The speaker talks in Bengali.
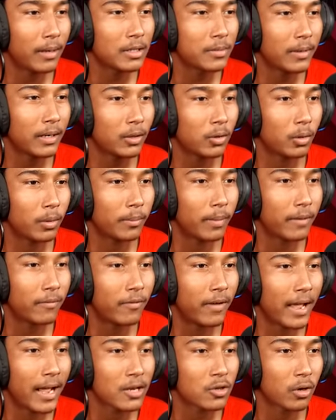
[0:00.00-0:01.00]
আসবে না তো ভাই
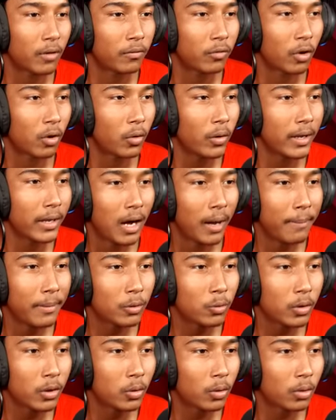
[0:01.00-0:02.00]
ফ্ল্যাশ অফ করো আবে
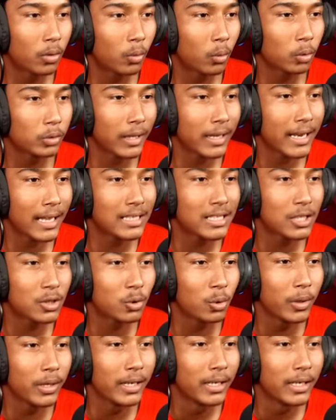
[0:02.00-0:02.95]
তুই কোথায় যাচ্ছিস তুই